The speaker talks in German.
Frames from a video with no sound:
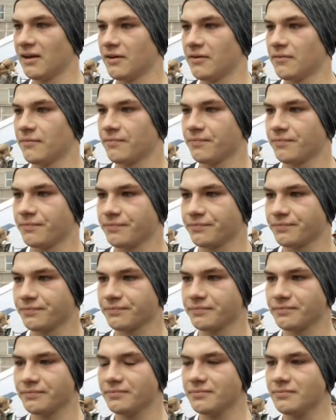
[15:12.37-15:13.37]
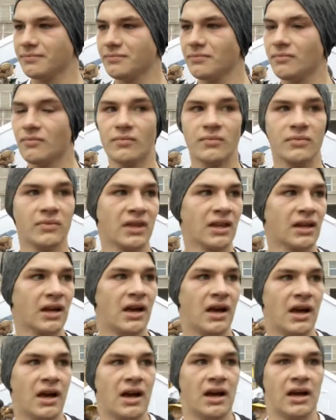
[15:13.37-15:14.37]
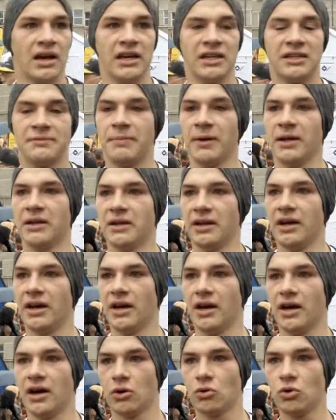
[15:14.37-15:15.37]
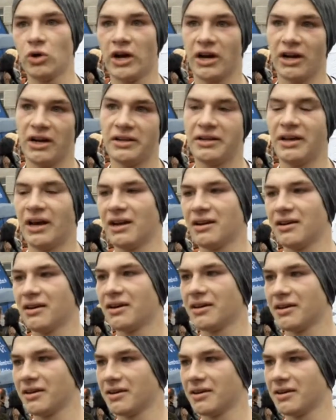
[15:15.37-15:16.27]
Und, trainierst du sonst irgendeinen Sport? Ich bin äh, Ruderer in Halle.